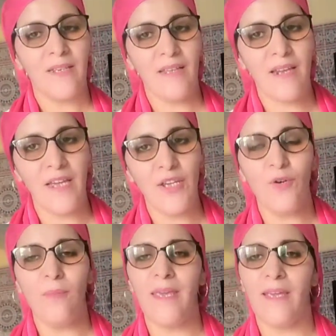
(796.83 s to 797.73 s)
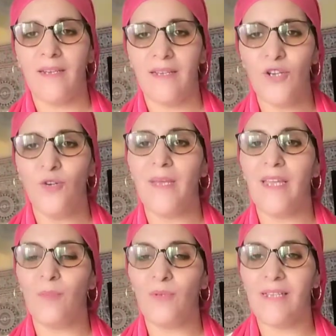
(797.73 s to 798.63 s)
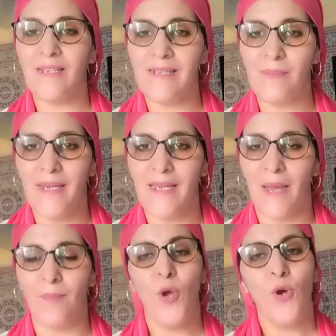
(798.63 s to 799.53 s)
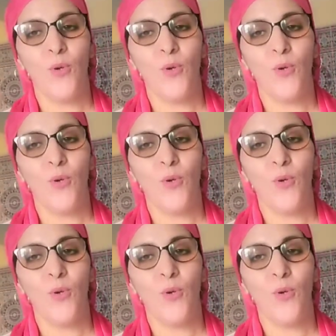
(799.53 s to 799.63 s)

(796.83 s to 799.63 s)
ديريها يوميا يوميا لمده ديال 7 ايام